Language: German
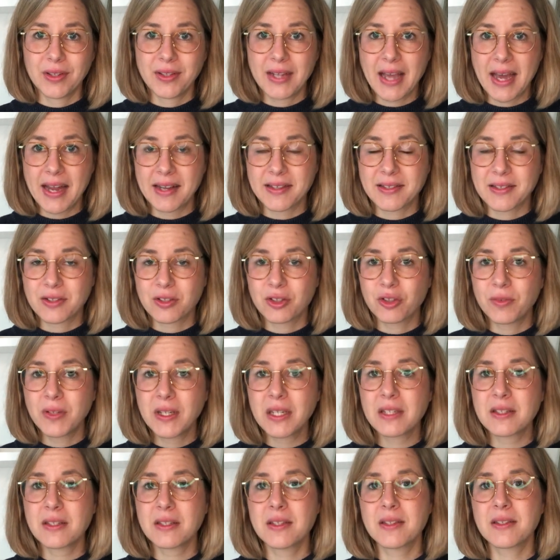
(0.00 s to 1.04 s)
ja, dass es
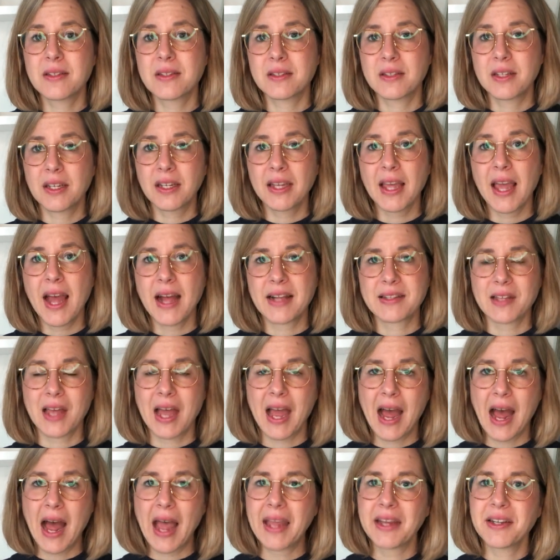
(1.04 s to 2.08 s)
schwierig ist, Dinge, also
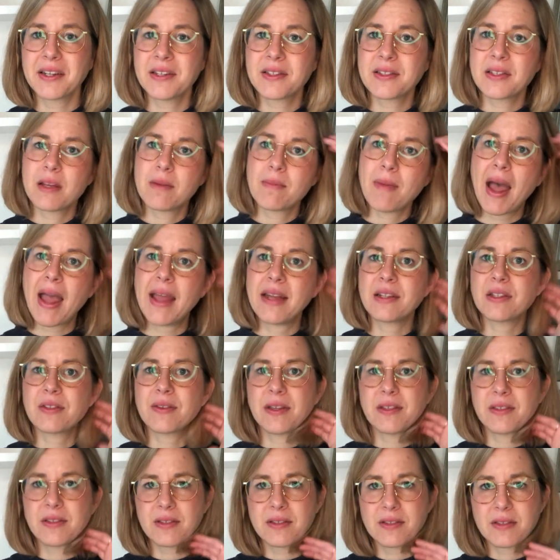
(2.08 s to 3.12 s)
Ereignisse im
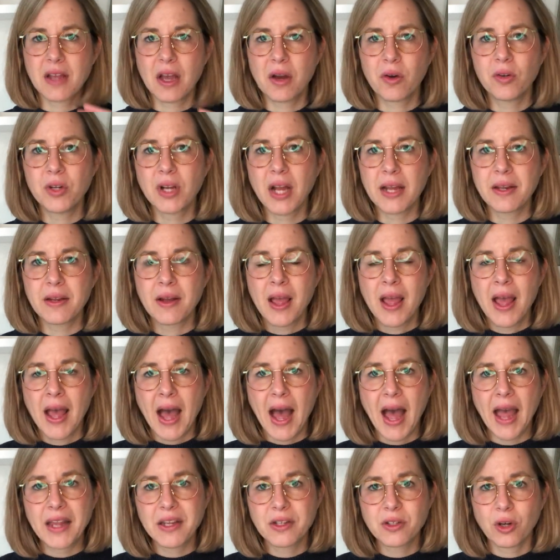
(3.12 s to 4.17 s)
21. Jahrhundert
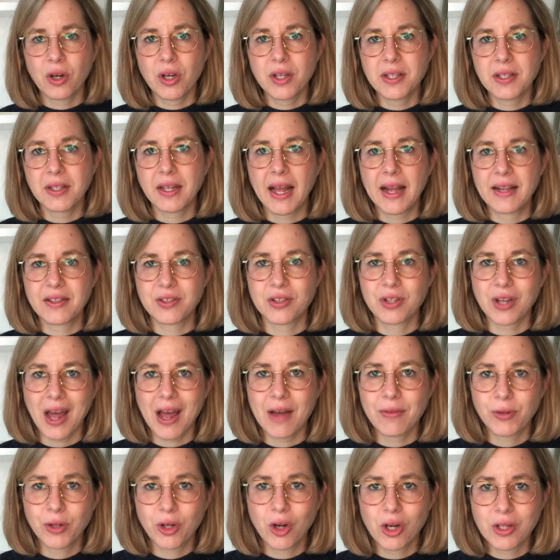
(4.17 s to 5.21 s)
eindeutig als
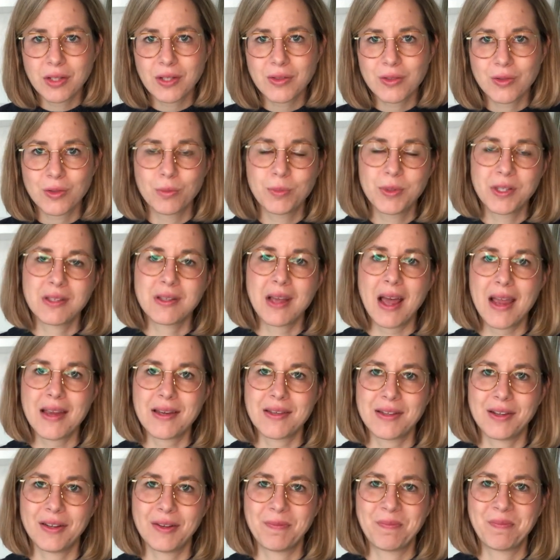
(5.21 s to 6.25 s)
Strafe Gottes zu
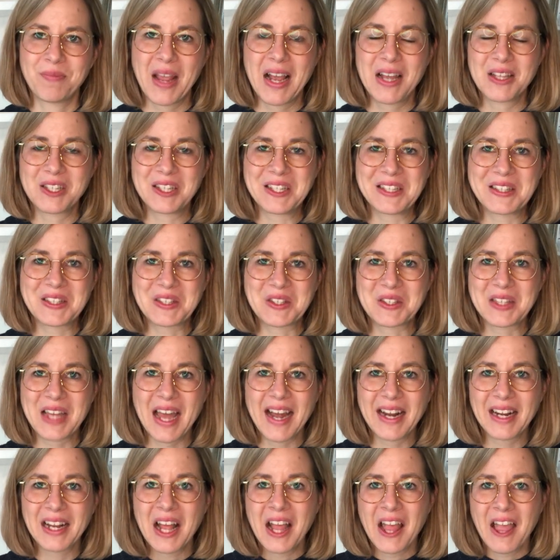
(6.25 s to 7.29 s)
bezeichnen. Also jetzt zu
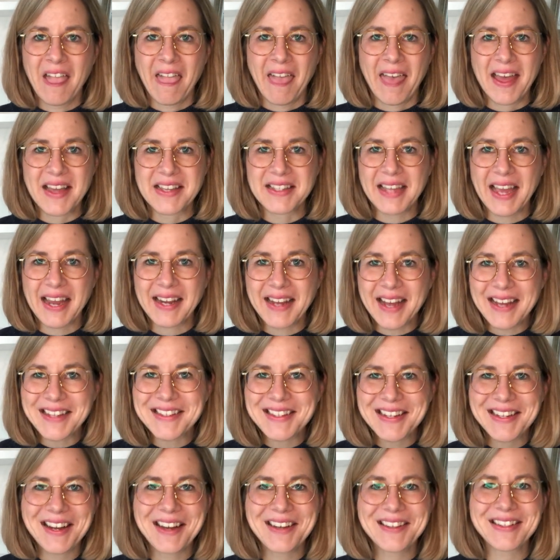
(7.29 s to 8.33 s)
sagen, äh, ich kann ganz
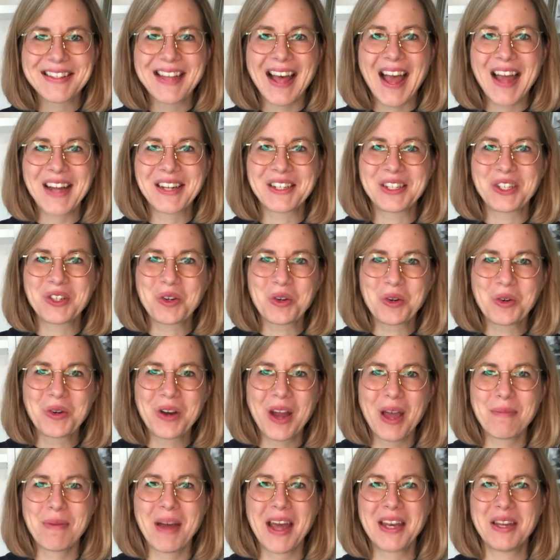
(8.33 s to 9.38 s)
genau sagen, die
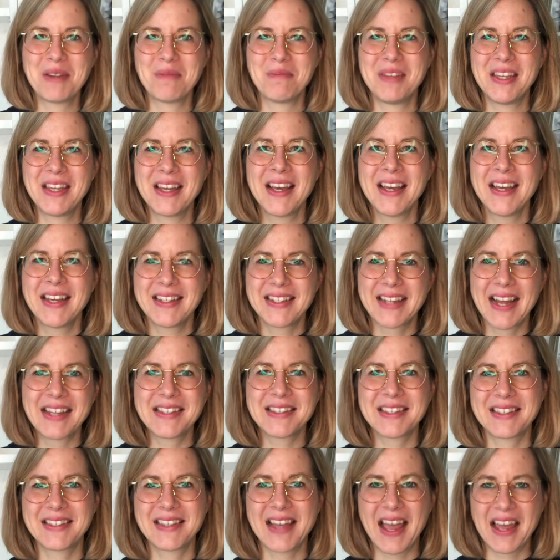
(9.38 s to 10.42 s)
Corona-Pandemie,
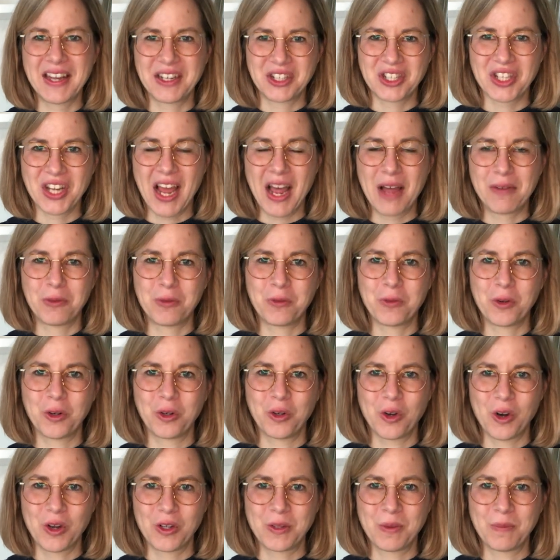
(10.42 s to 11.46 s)
das ist eine Strafe
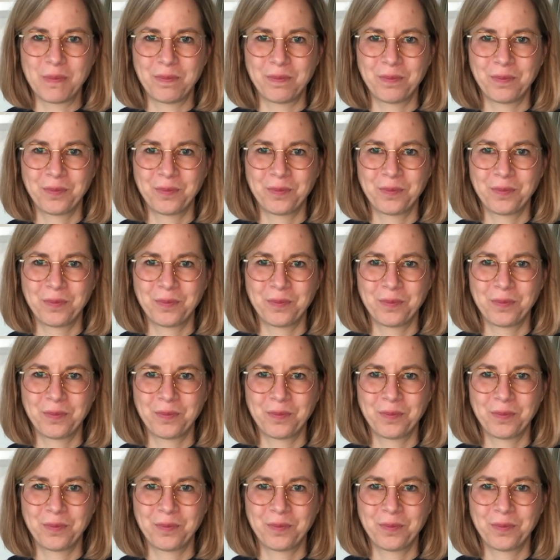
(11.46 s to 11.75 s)
von Gott.